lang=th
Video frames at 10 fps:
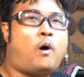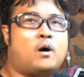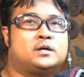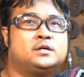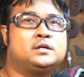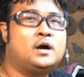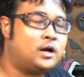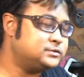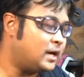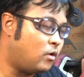ข้อคือ
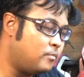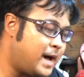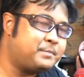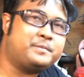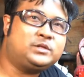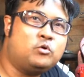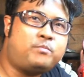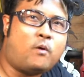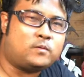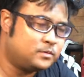เราสั่งของมามันไม่ตรง
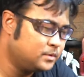ปก